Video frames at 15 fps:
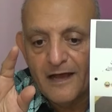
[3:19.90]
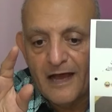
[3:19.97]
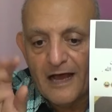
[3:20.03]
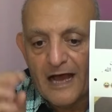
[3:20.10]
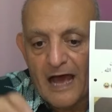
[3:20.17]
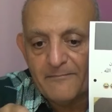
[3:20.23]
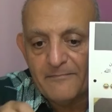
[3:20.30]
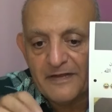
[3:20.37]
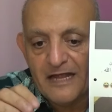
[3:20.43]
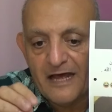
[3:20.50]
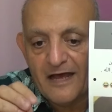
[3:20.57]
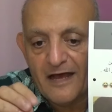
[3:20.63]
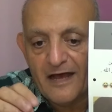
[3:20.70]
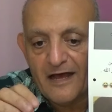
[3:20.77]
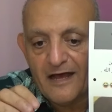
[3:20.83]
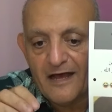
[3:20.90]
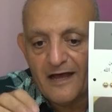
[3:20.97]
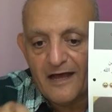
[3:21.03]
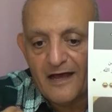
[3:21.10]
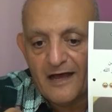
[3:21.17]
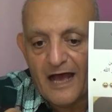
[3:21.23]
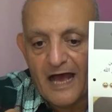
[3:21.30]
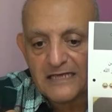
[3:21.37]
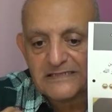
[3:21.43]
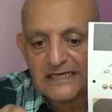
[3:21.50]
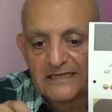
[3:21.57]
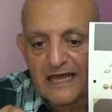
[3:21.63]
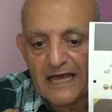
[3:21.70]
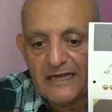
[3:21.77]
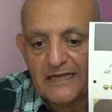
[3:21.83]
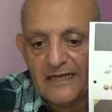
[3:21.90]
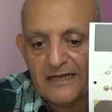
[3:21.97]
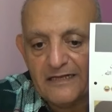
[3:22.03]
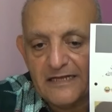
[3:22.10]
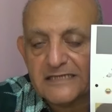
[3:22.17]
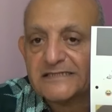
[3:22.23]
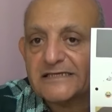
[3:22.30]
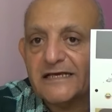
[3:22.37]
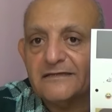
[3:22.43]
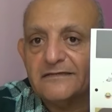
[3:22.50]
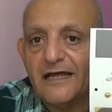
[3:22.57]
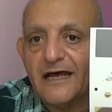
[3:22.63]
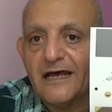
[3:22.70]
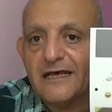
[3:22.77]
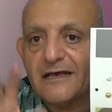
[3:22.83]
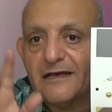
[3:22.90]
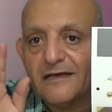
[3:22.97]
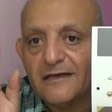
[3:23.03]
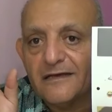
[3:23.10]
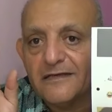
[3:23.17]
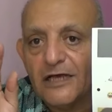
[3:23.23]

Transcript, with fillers: عمنا حسن خليل ياسين ده يا